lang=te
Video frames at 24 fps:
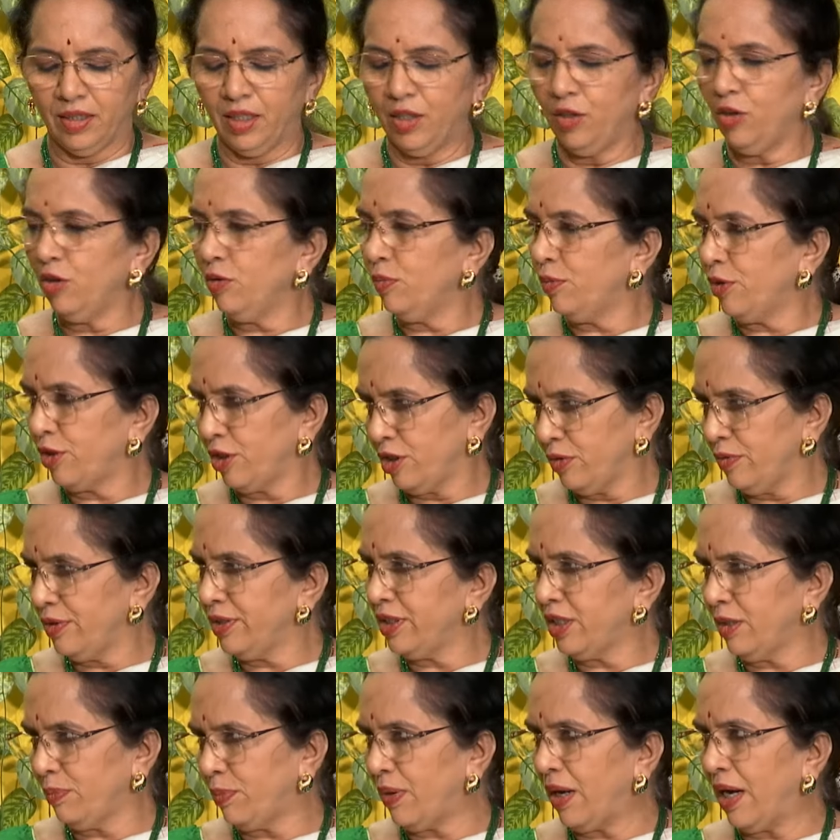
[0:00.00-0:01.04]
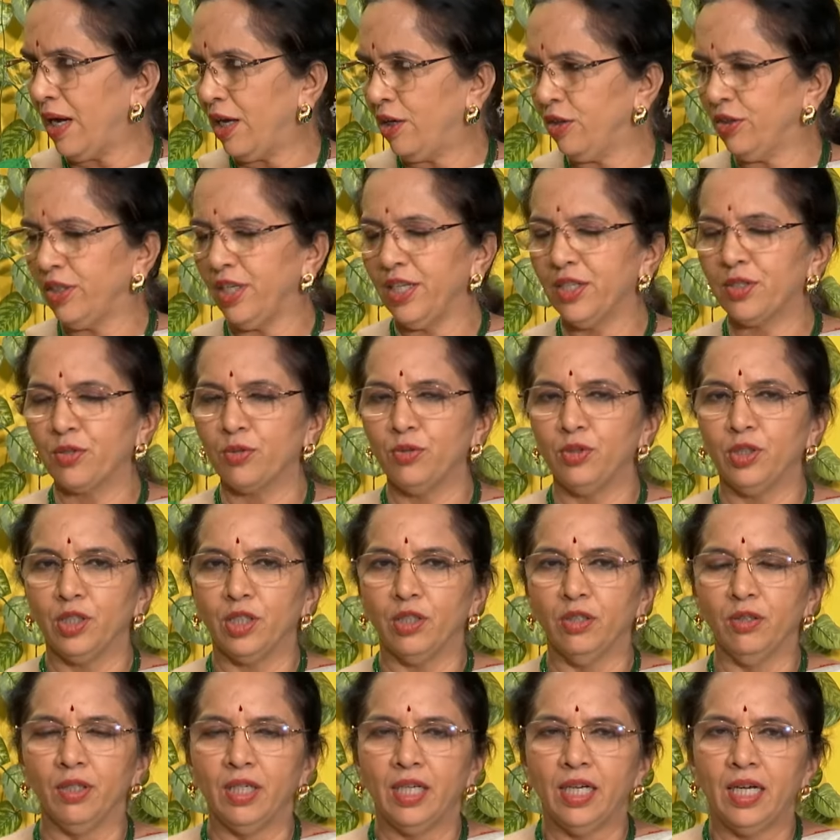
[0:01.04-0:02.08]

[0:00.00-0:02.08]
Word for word: దీనిలో మొట్టమొదట పాలు తీసుకుందాం